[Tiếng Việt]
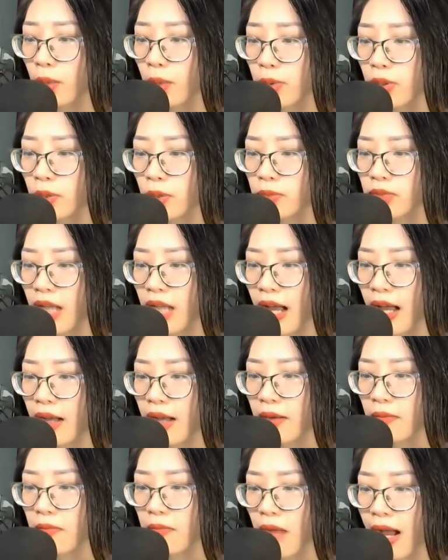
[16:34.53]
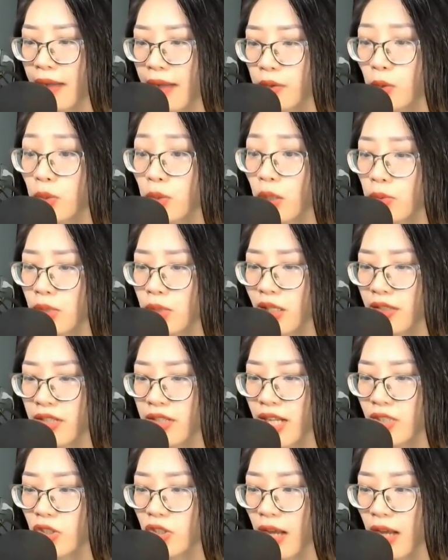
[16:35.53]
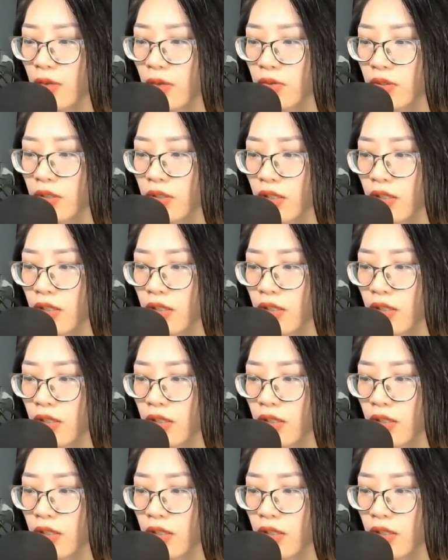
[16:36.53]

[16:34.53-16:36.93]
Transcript: tộc chúng ta mà cũng không nhận ra sao?